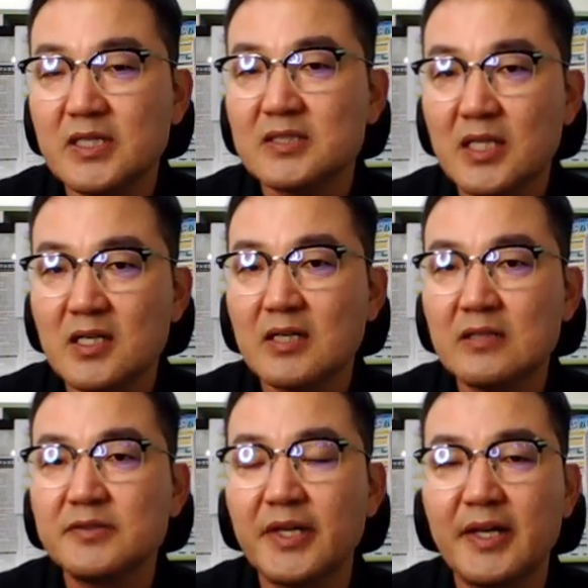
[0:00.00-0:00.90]
생각을
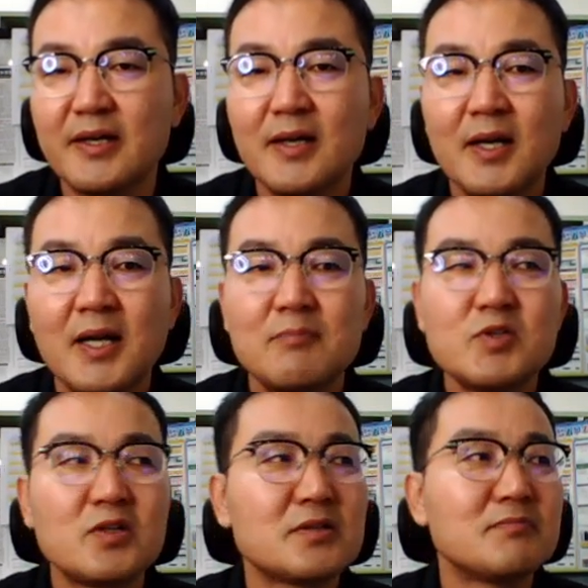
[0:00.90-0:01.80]
하는데
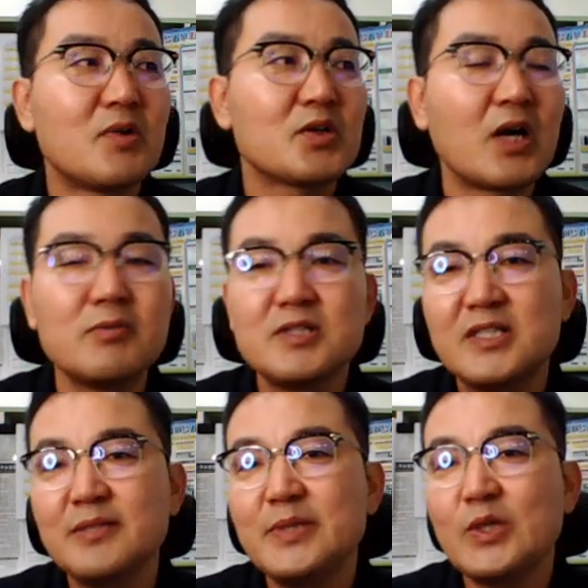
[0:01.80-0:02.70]
물론 더블
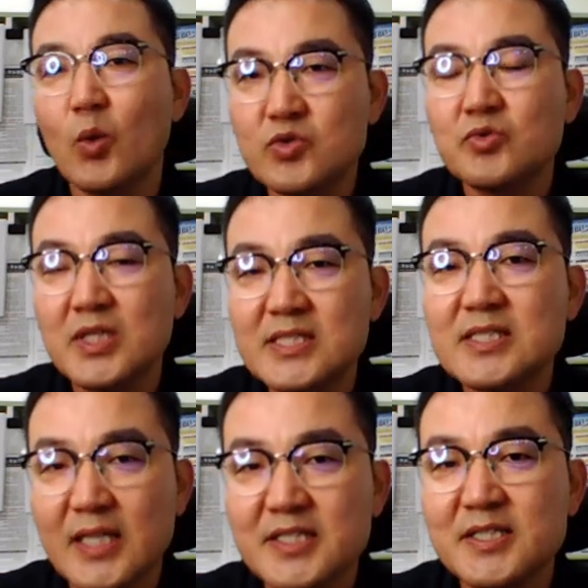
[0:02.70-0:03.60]
딥이 올 수도
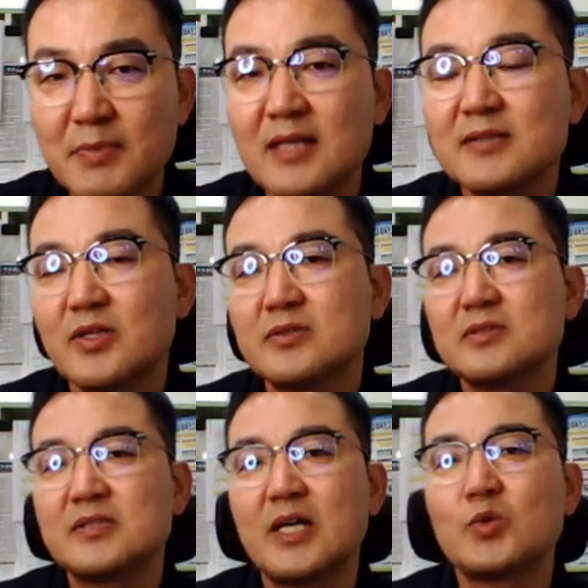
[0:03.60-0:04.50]
있겠지만
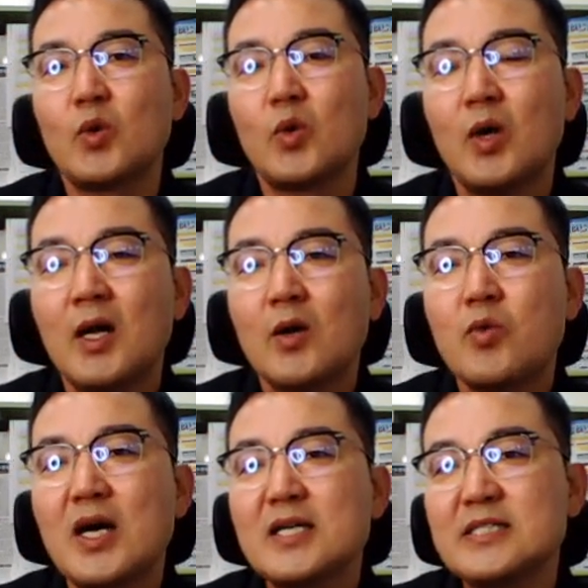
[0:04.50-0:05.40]
저는 그래도
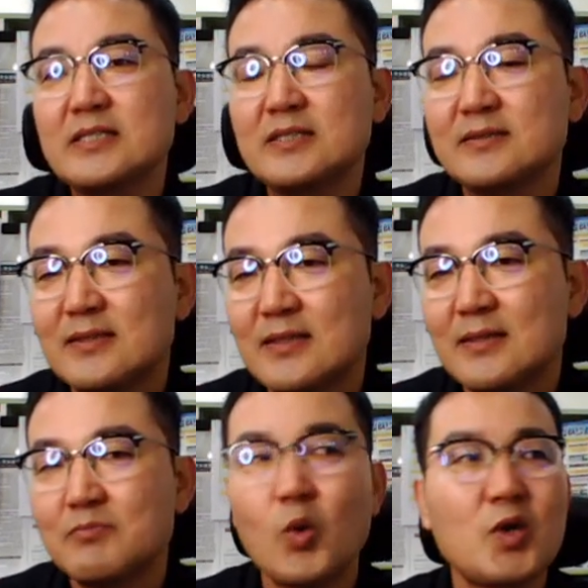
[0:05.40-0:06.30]
고양시는
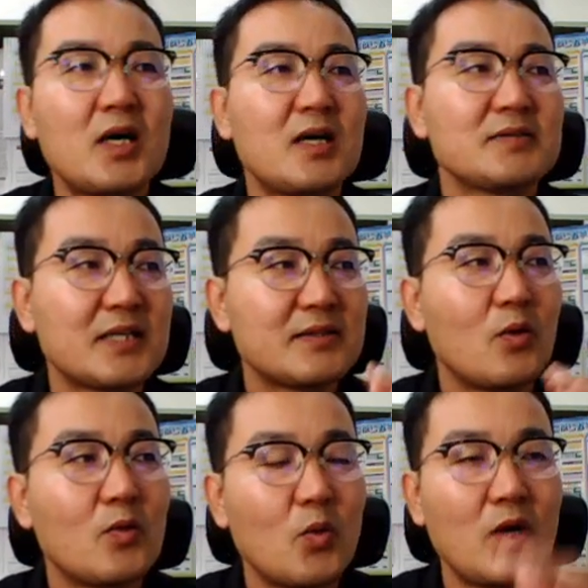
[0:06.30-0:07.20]
그러니까
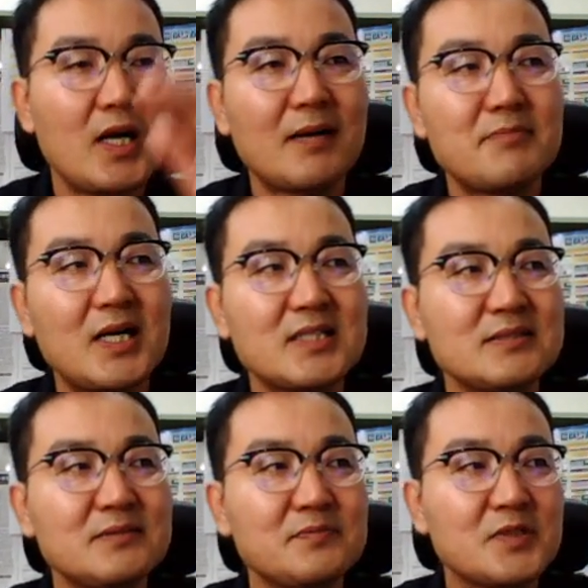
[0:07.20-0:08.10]
올라간
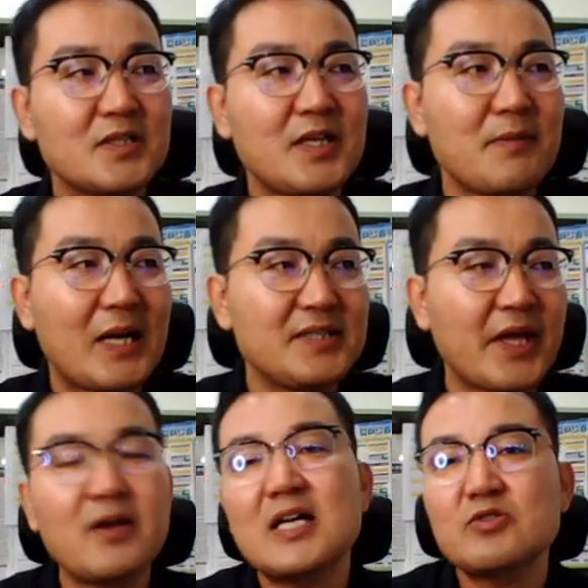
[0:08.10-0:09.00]
만큼 그렇게 많이
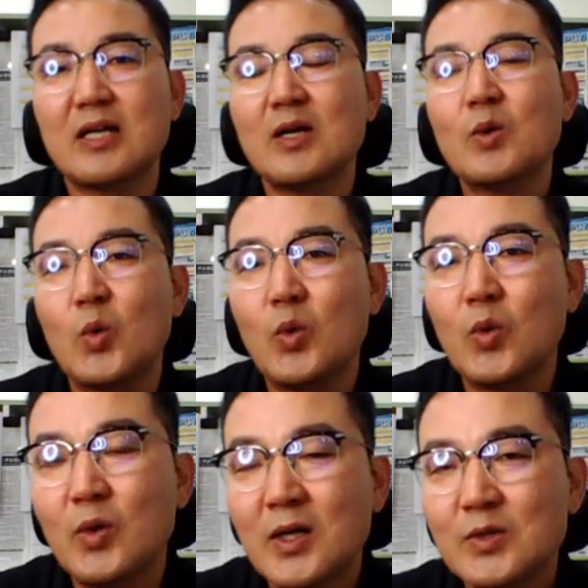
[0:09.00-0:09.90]
내려가지도
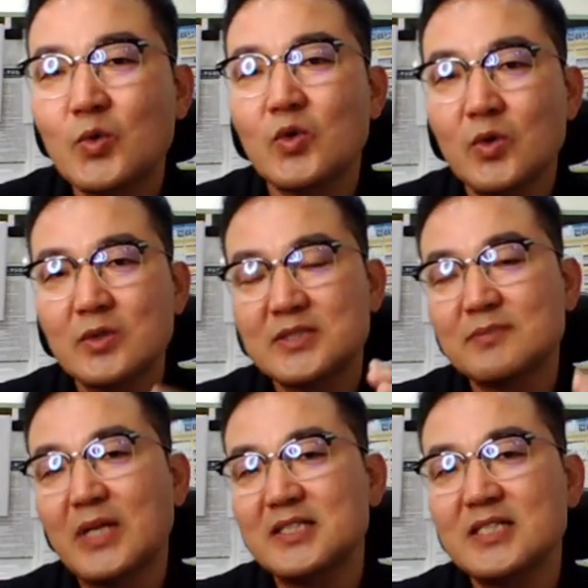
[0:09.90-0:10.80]
않았고 또
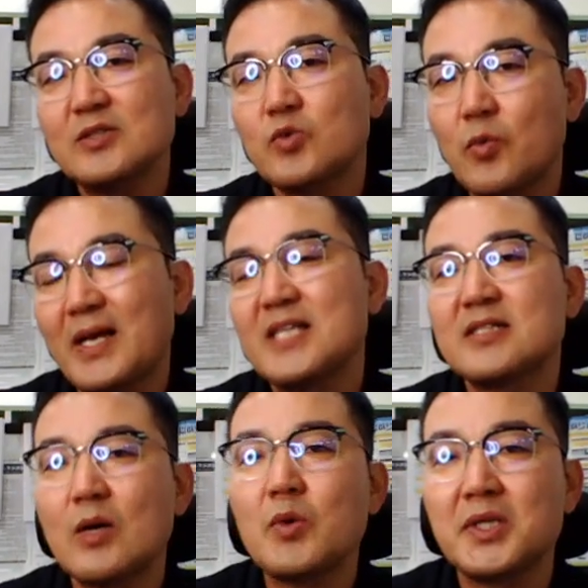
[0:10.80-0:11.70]
지금 다시 또
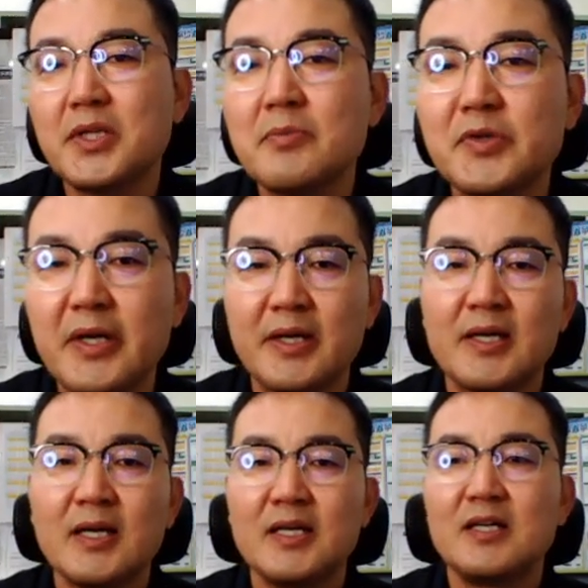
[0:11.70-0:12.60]
반등하고 있기 때문에
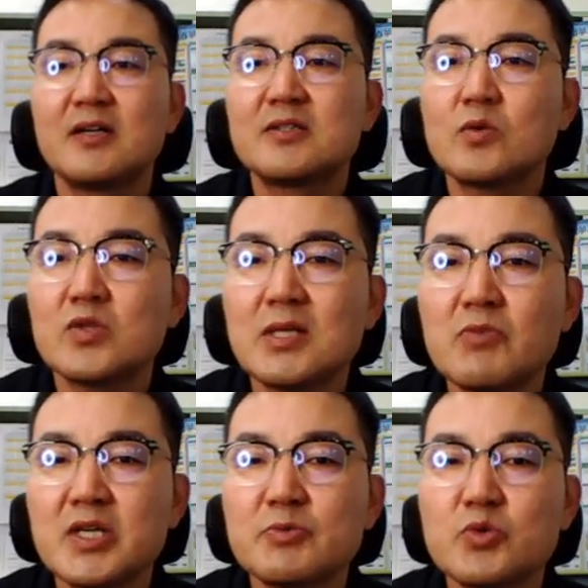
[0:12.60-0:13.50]
이런 것들을 꼭
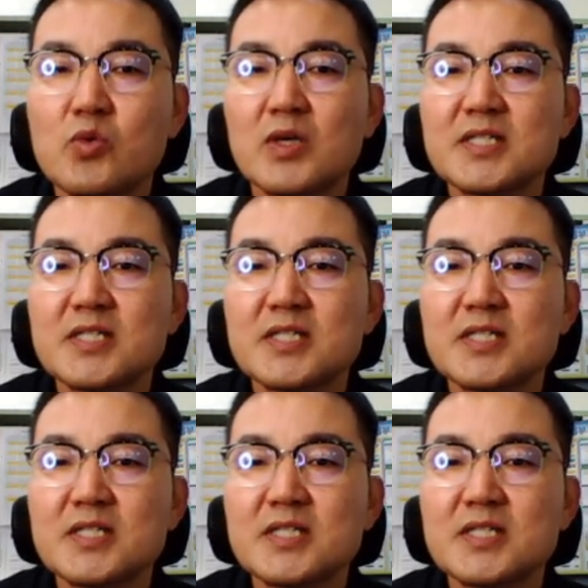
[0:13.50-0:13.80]
참고하시면 좋을 것